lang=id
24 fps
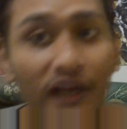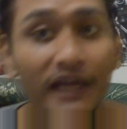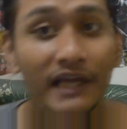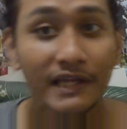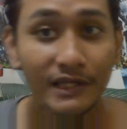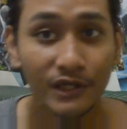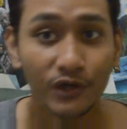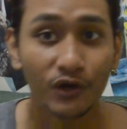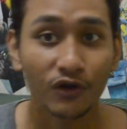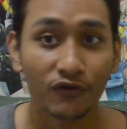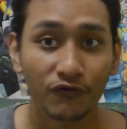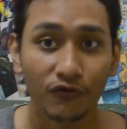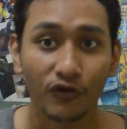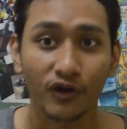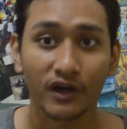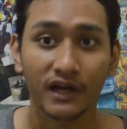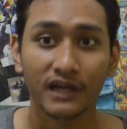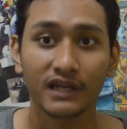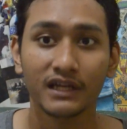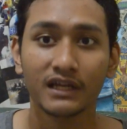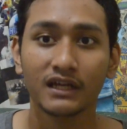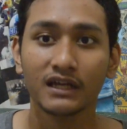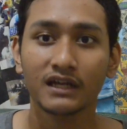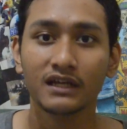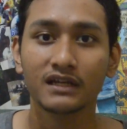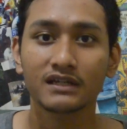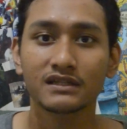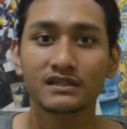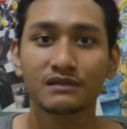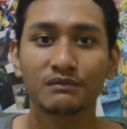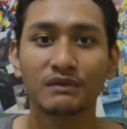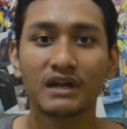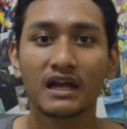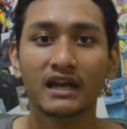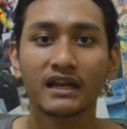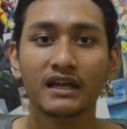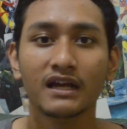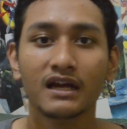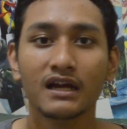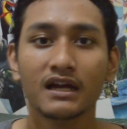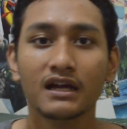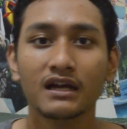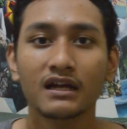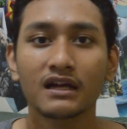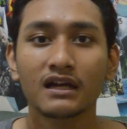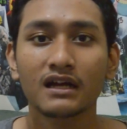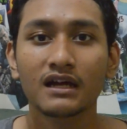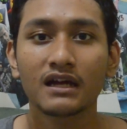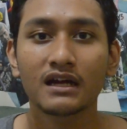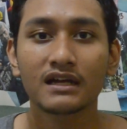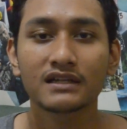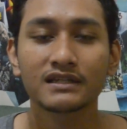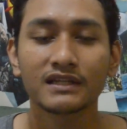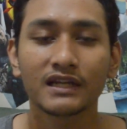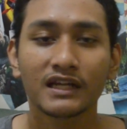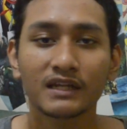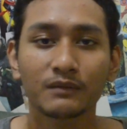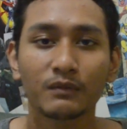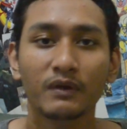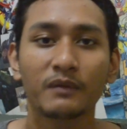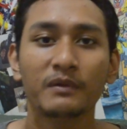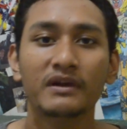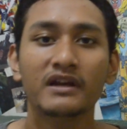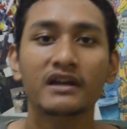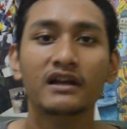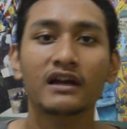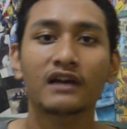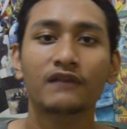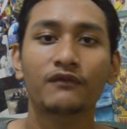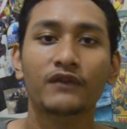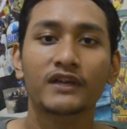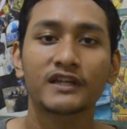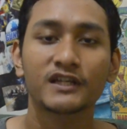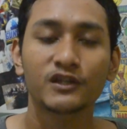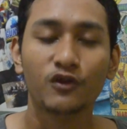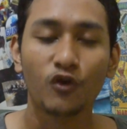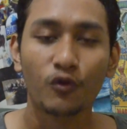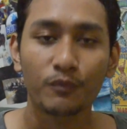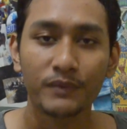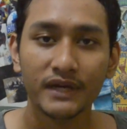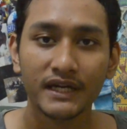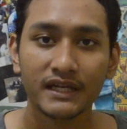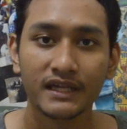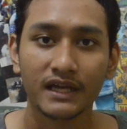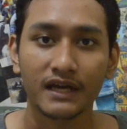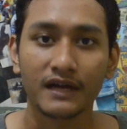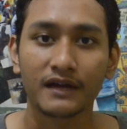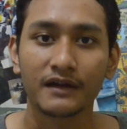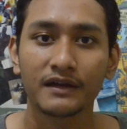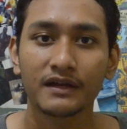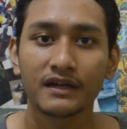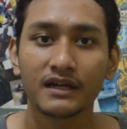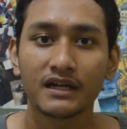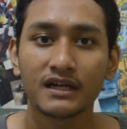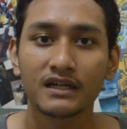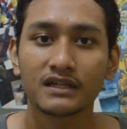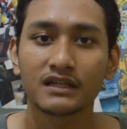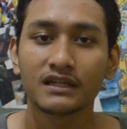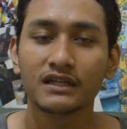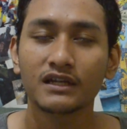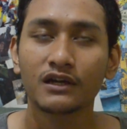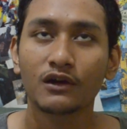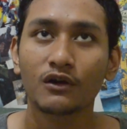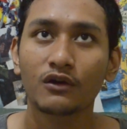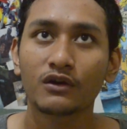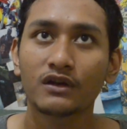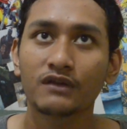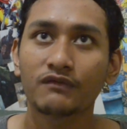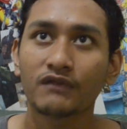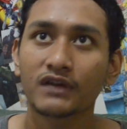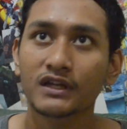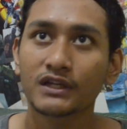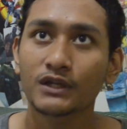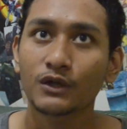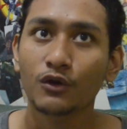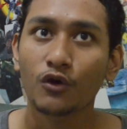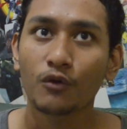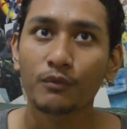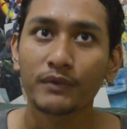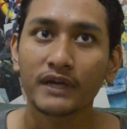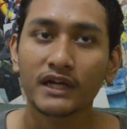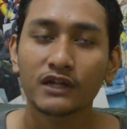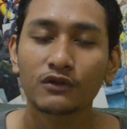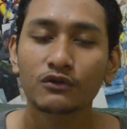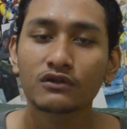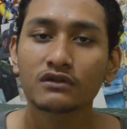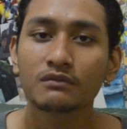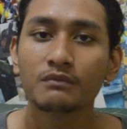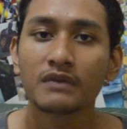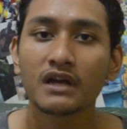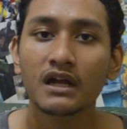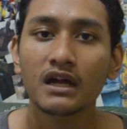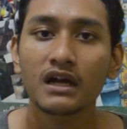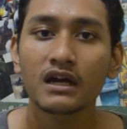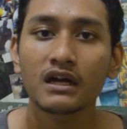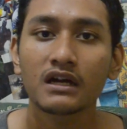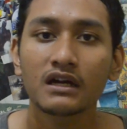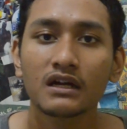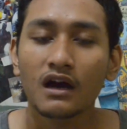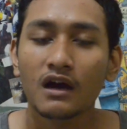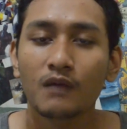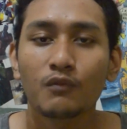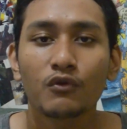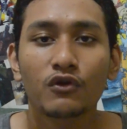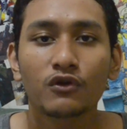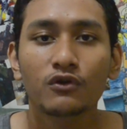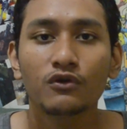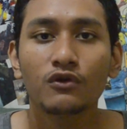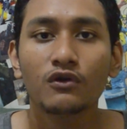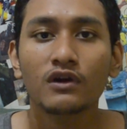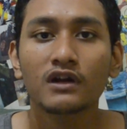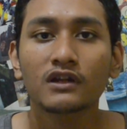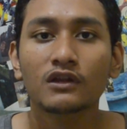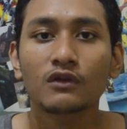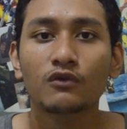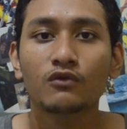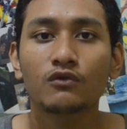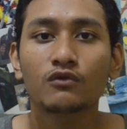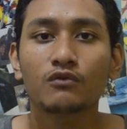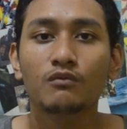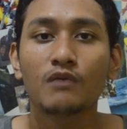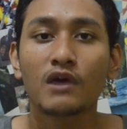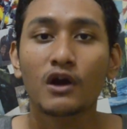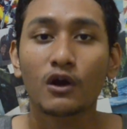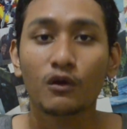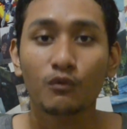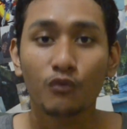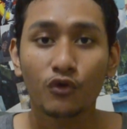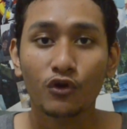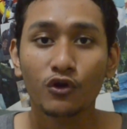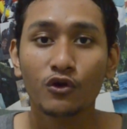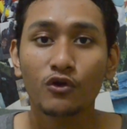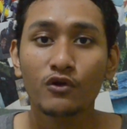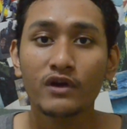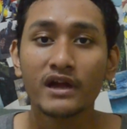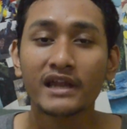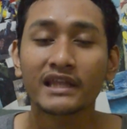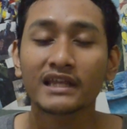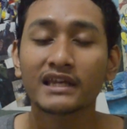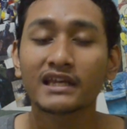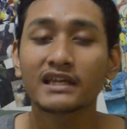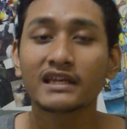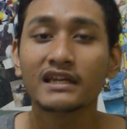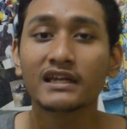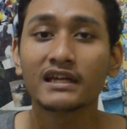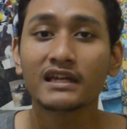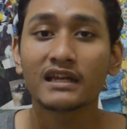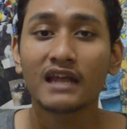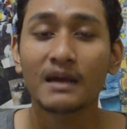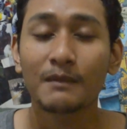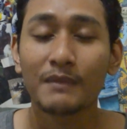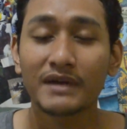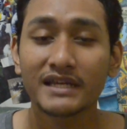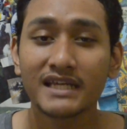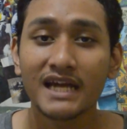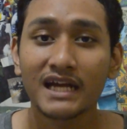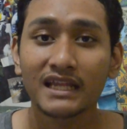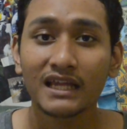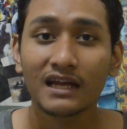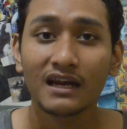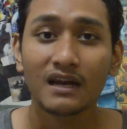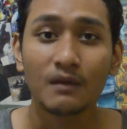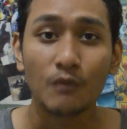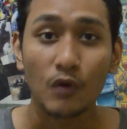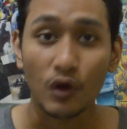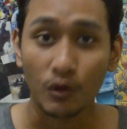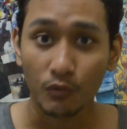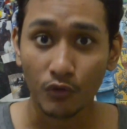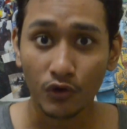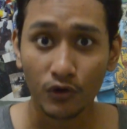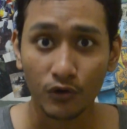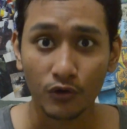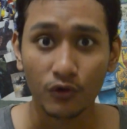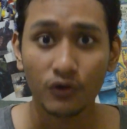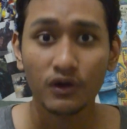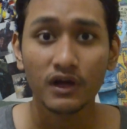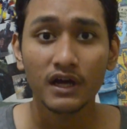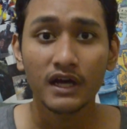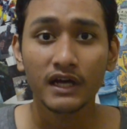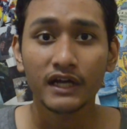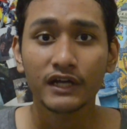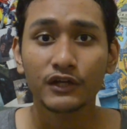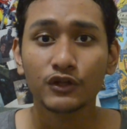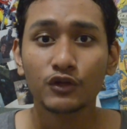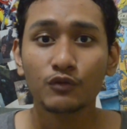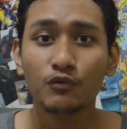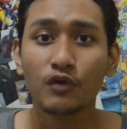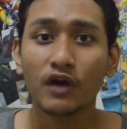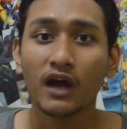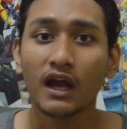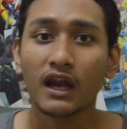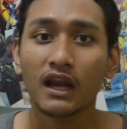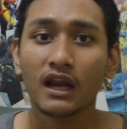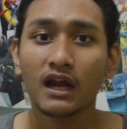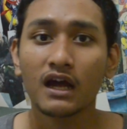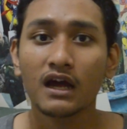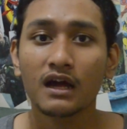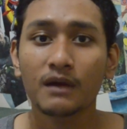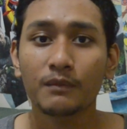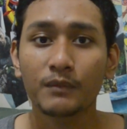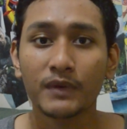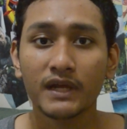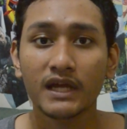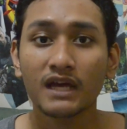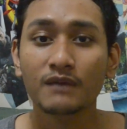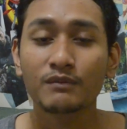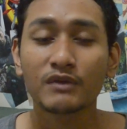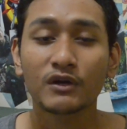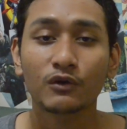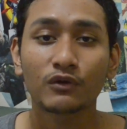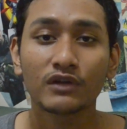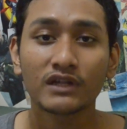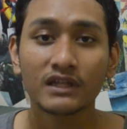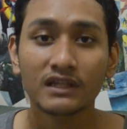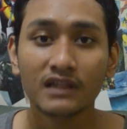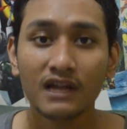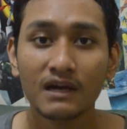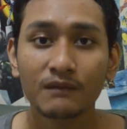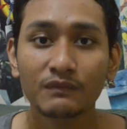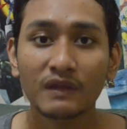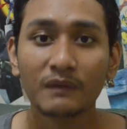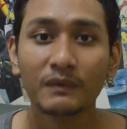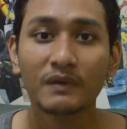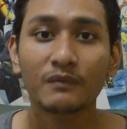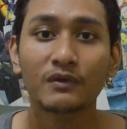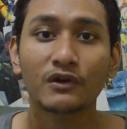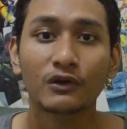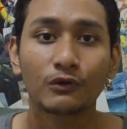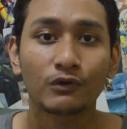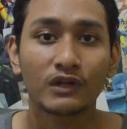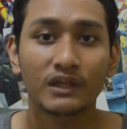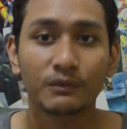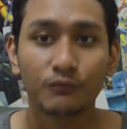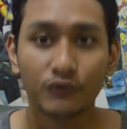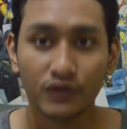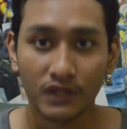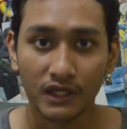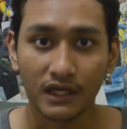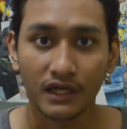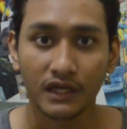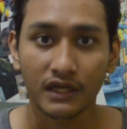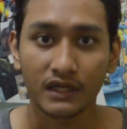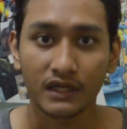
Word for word: oleh Ejiofor ini sebenarnya sedikit berbeda dengan versi komiknya jadi kalau di versi komik itu sebenarnya Karmordo atau Baron Mordo yang terjadi nama jahatnya adalah Baron Mordo itu bukanlah pria berkulit hitam tapi berkulit putih